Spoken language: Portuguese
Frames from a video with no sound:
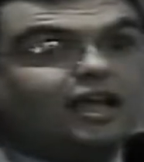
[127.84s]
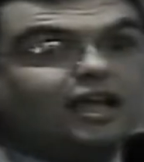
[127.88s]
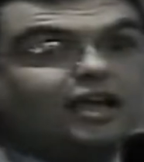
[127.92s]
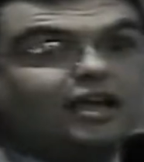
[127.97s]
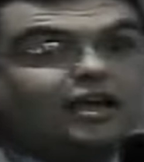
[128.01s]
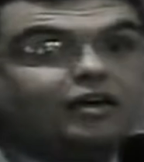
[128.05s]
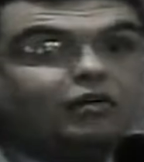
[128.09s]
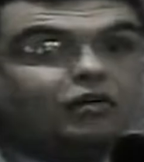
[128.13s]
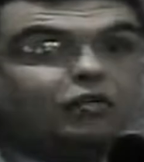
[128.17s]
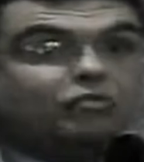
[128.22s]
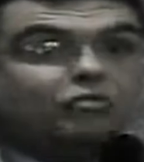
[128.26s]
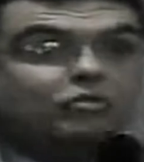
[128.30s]

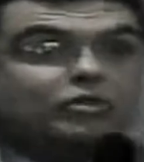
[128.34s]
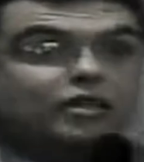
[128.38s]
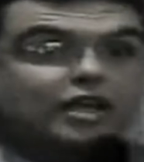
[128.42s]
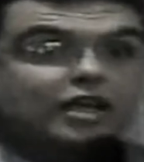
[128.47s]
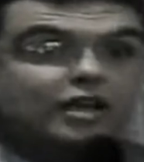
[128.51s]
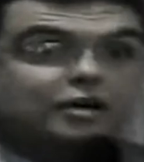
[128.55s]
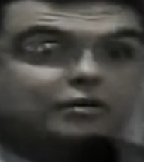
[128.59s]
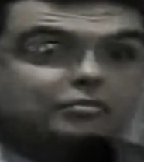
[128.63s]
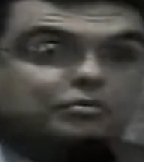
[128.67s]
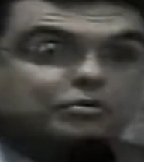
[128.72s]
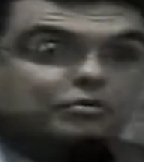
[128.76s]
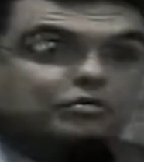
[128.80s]
Eu
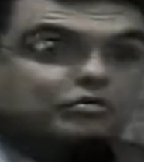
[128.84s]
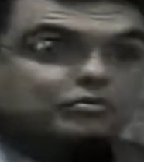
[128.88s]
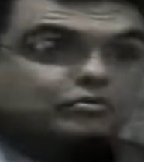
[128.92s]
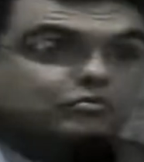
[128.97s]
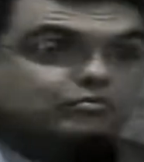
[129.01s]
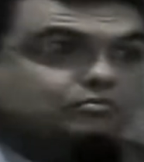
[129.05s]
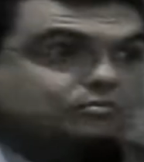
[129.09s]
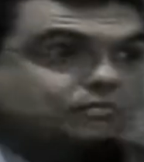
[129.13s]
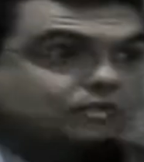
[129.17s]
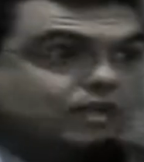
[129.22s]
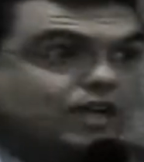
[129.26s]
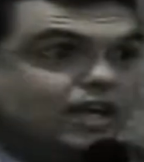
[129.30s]
lembro,
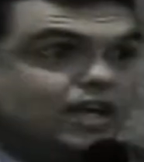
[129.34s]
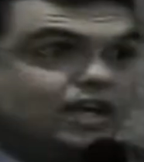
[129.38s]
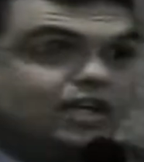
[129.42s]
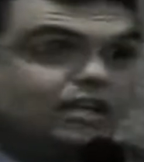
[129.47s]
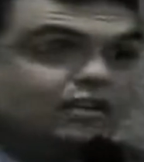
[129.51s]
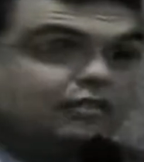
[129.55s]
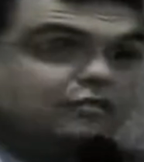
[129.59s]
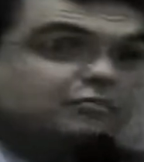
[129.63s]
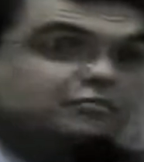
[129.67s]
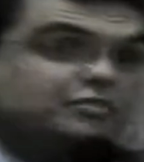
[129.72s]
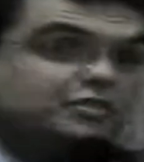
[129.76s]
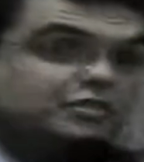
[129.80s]
e
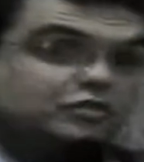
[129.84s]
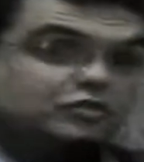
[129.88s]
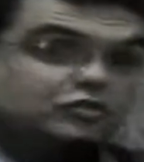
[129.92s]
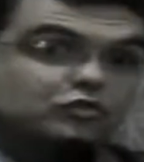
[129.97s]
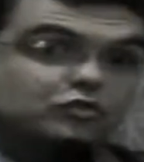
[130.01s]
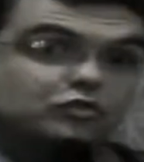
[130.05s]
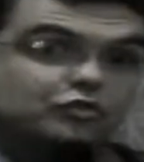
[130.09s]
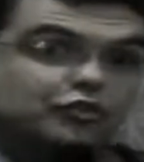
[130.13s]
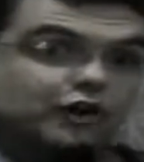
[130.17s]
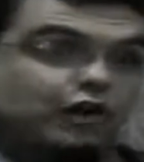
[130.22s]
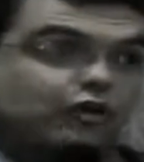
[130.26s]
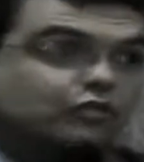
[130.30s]
aqui
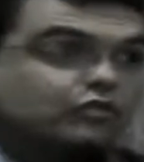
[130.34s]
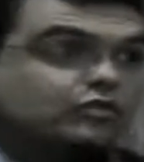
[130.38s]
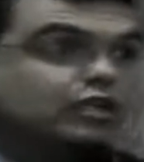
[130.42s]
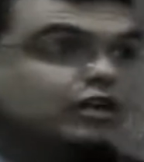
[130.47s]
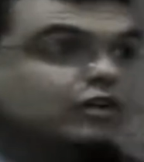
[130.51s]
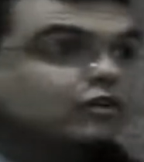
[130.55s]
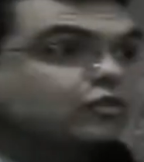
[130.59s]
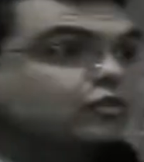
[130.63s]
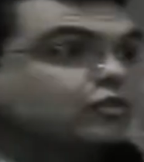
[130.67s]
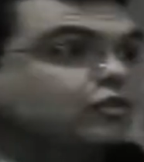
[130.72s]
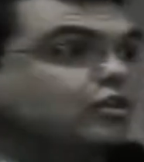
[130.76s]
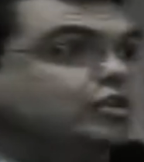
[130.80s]
sinto
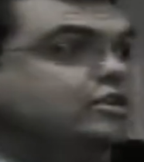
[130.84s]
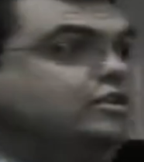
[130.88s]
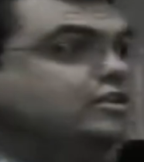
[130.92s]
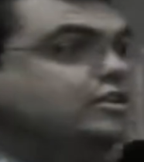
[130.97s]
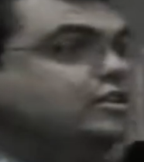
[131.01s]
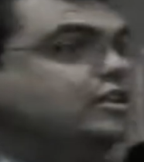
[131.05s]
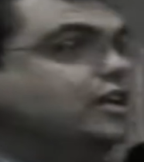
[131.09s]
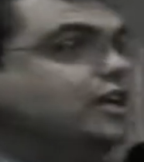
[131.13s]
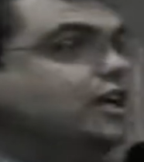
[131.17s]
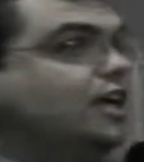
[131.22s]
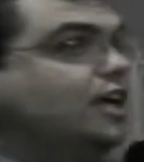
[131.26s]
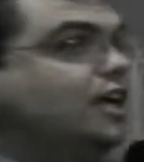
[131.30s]
falta
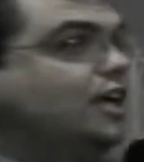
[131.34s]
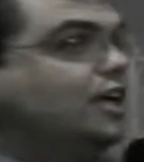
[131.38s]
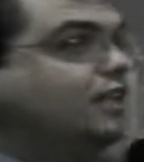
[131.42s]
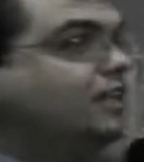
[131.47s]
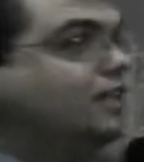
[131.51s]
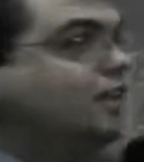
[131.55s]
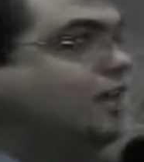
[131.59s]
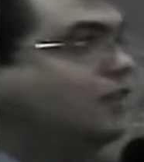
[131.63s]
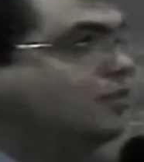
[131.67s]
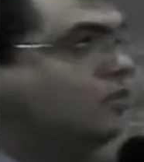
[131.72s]
hoje, da